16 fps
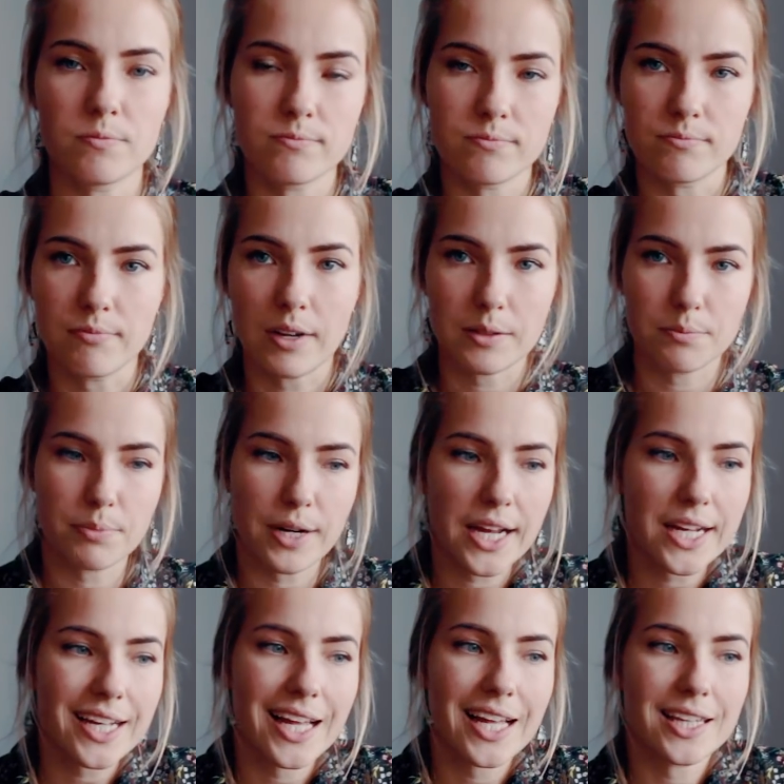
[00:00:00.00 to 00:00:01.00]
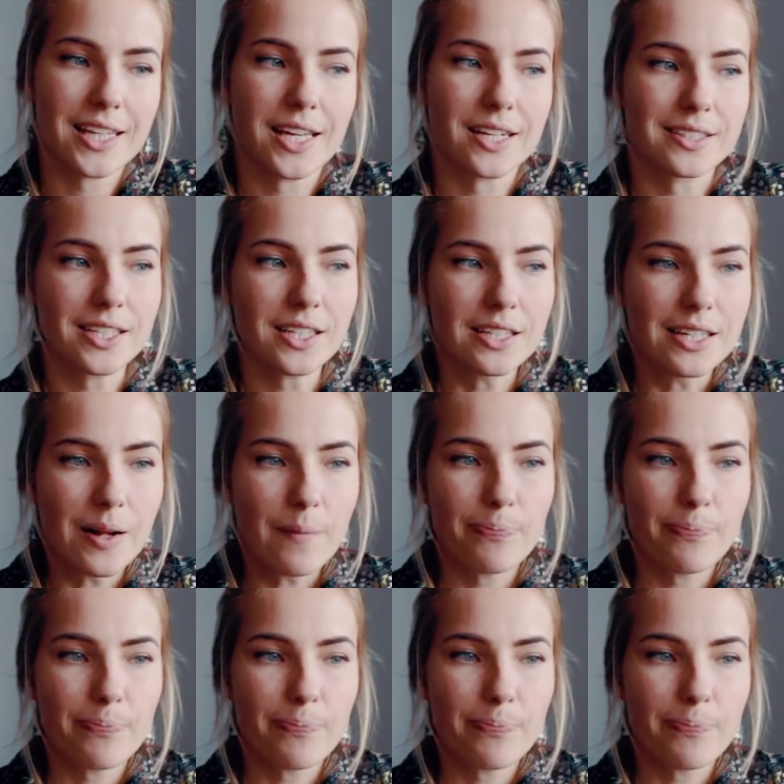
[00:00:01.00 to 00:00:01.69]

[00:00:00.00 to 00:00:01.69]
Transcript: ma brak energii,